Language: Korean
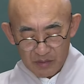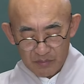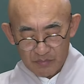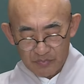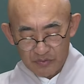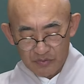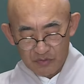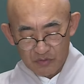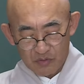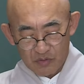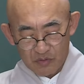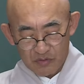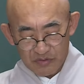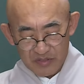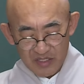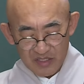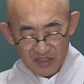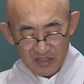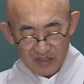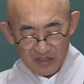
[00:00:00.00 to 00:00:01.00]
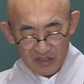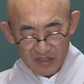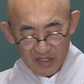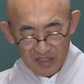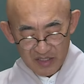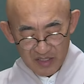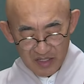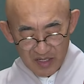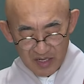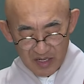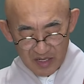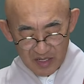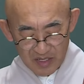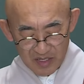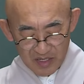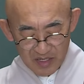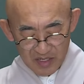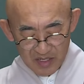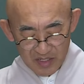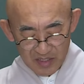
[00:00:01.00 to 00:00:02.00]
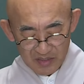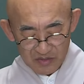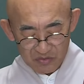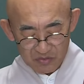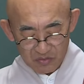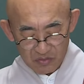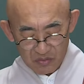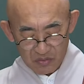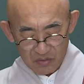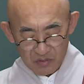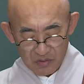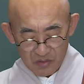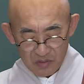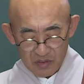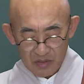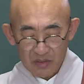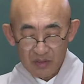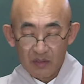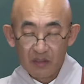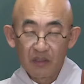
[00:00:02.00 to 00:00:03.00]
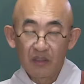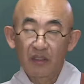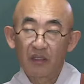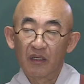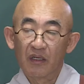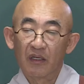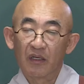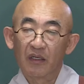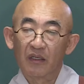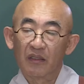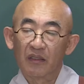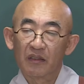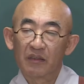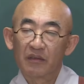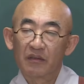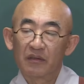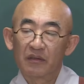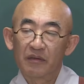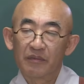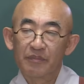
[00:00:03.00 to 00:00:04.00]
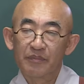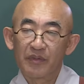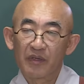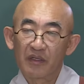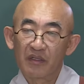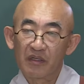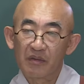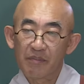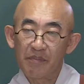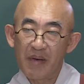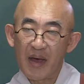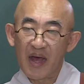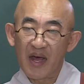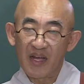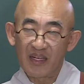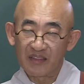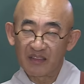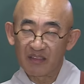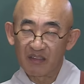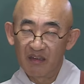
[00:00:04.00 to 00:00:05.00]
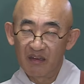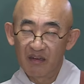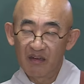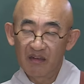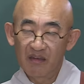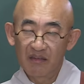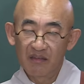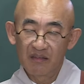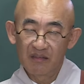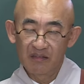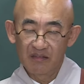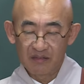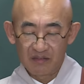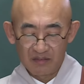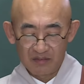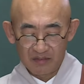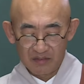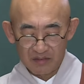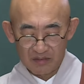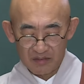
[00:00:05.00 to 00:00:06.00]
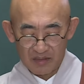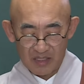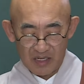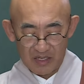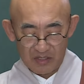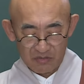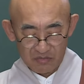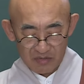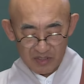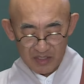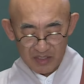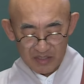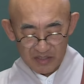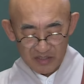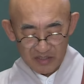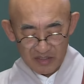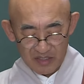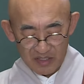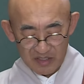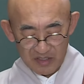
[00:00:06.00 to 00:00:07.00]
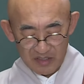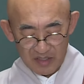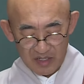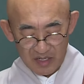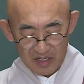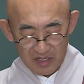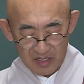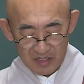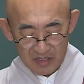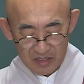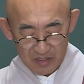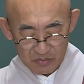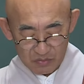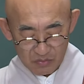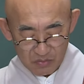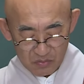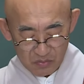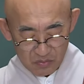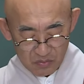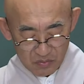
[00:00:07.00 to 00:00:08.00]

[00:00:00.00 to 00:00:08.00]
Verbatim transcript: 분골 쇄신살이라 해가지고 어, 뼈를 빻서 어, 가루가 된 살이다라고